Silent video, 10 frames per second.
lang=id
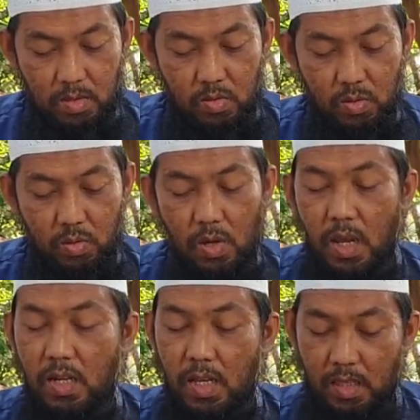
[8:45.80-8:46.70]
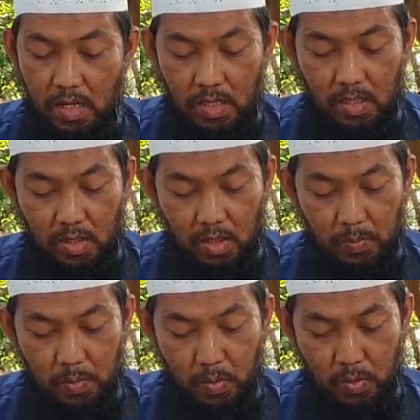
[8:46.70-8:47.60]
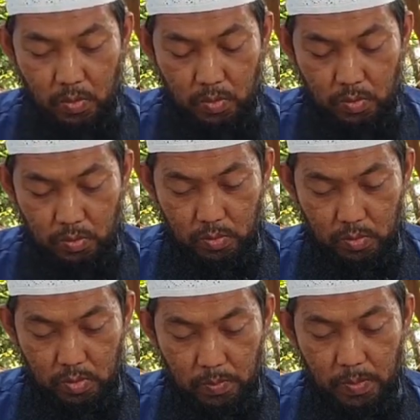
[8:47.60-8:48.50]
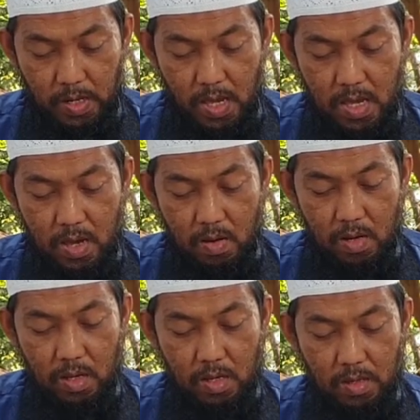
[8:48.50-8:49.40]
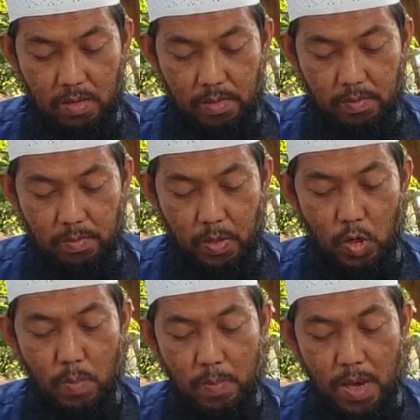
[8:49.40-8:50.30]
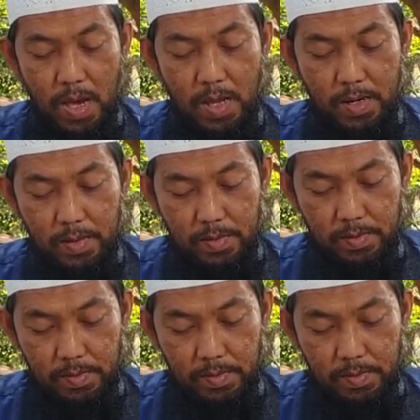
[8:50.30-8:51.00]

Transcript: Sungguh kalian telah tertipu, terpedaya oleh perlombaan